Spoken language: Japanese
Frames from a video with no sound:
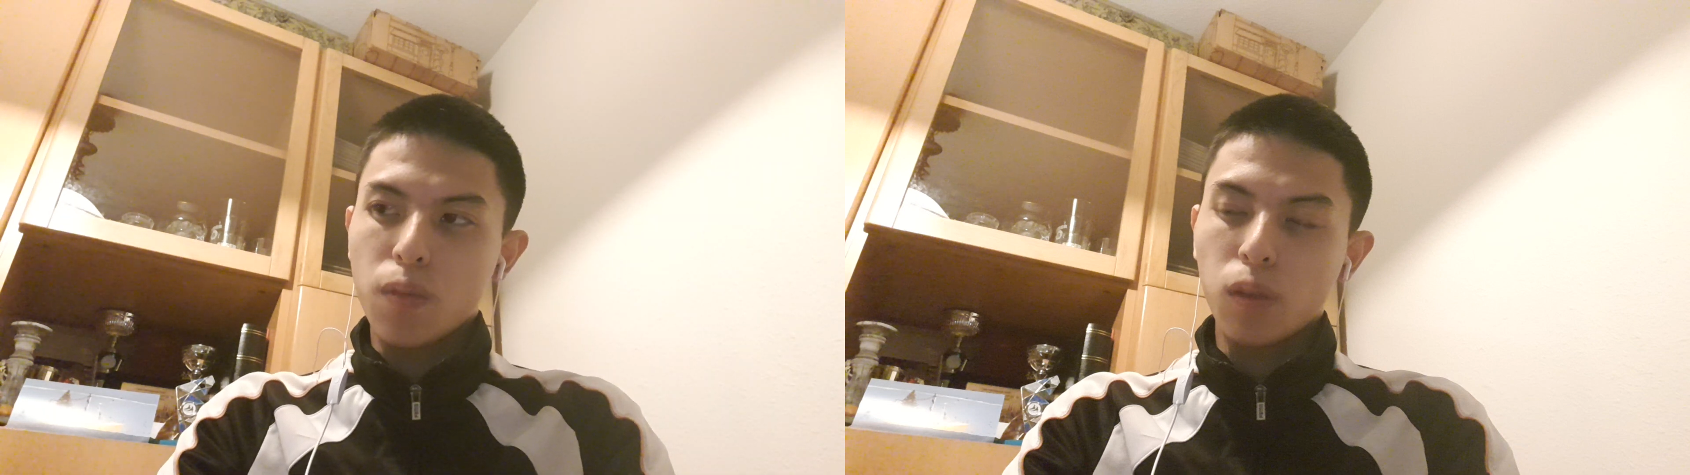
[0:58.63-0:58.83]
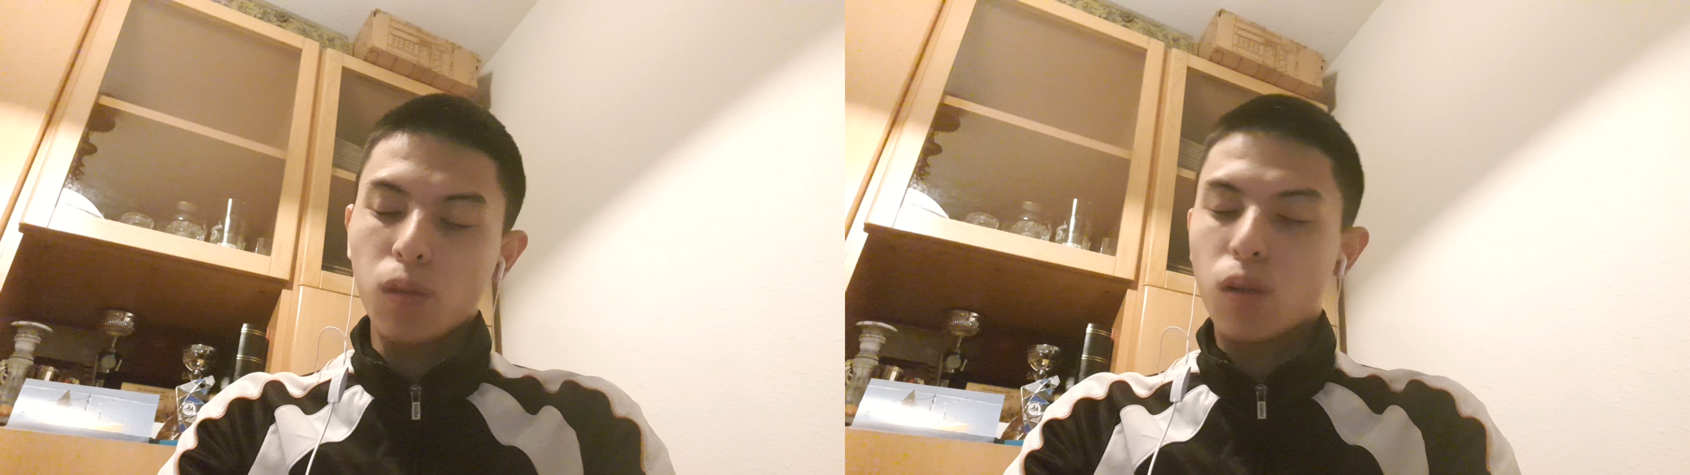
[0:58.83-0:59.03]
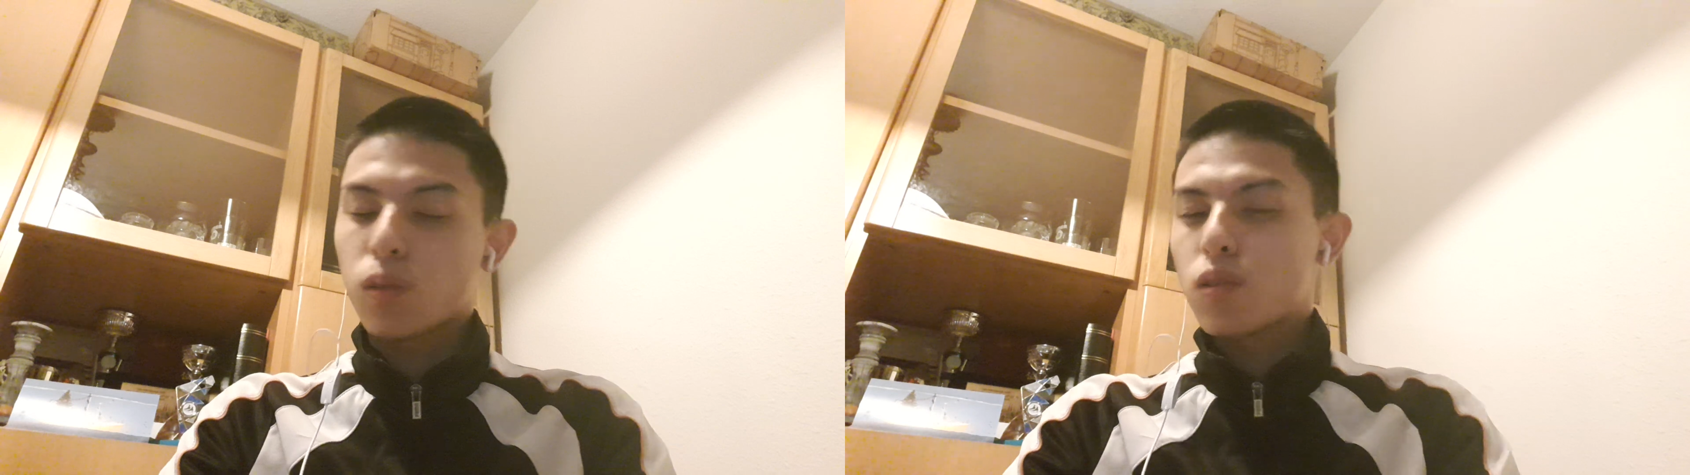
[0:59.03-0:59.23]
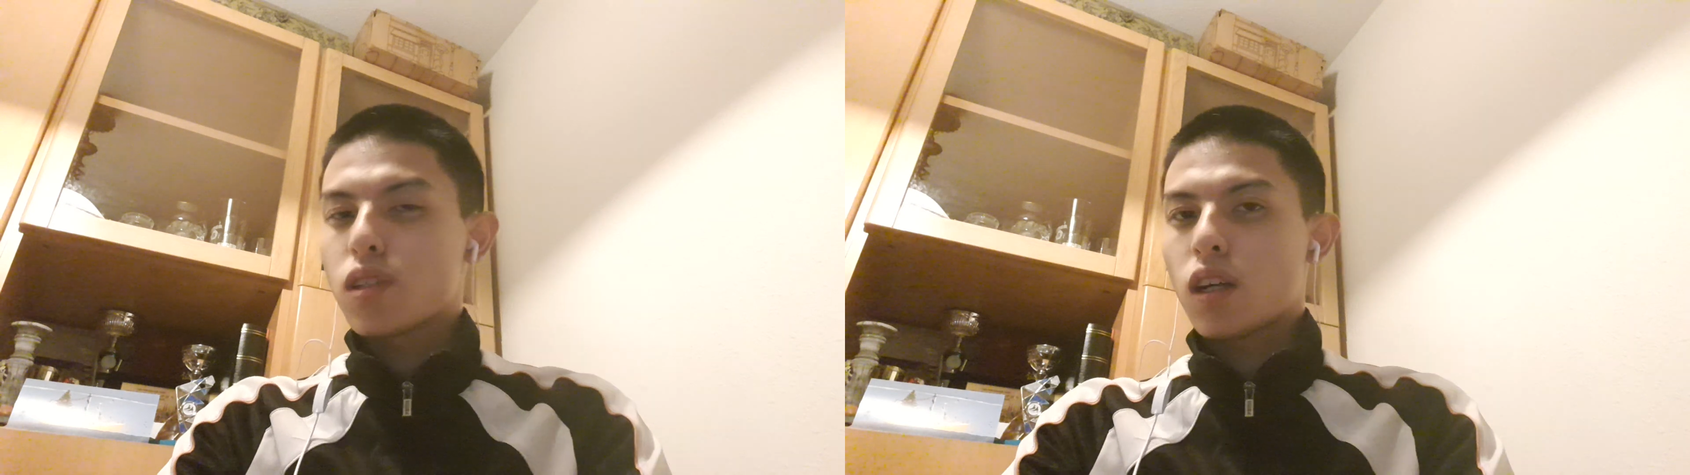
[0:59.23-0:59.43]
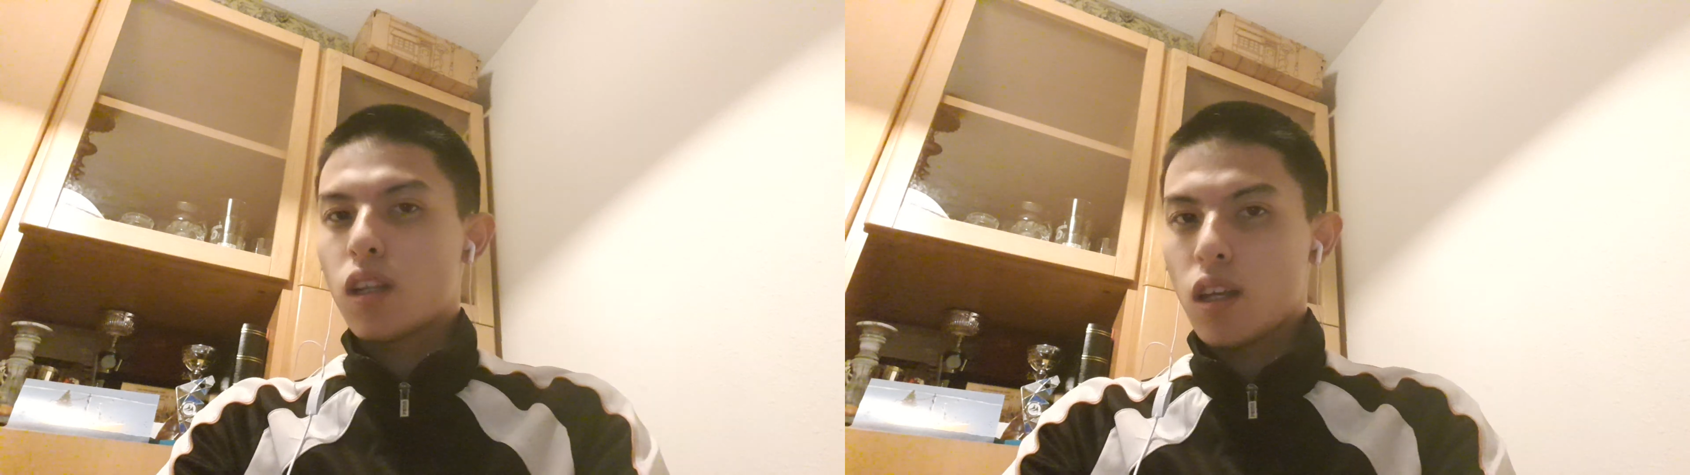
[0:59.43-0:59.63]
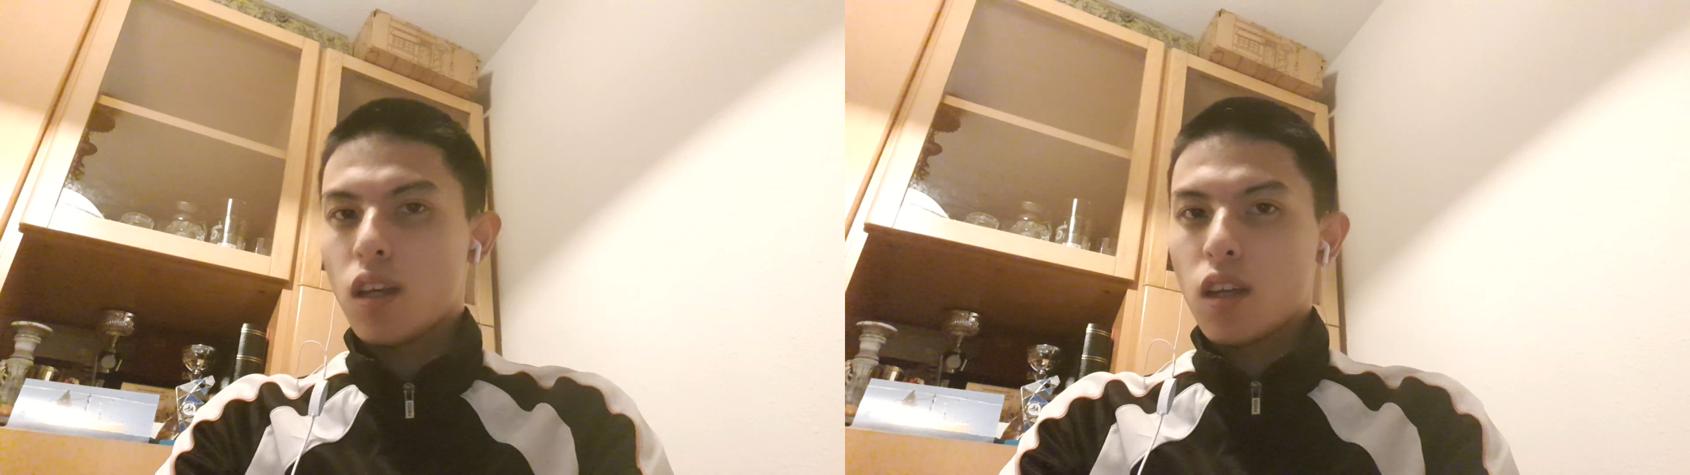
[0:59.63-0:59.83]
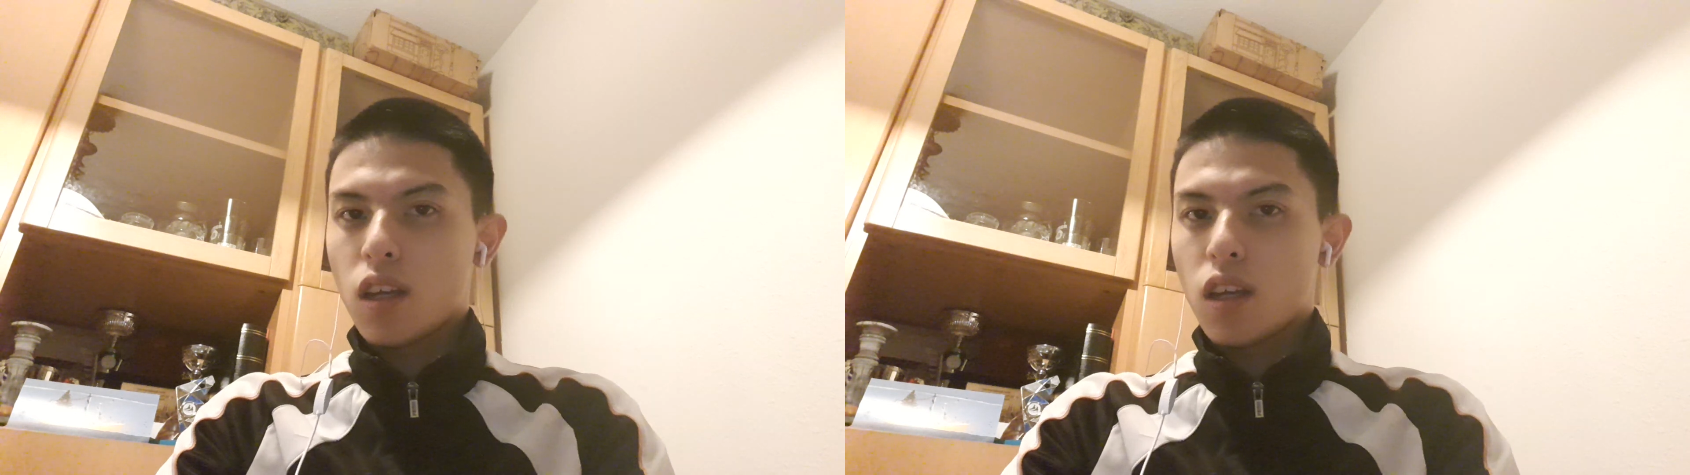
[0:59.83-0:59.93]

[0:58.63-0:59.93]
まあ、特に今年からね、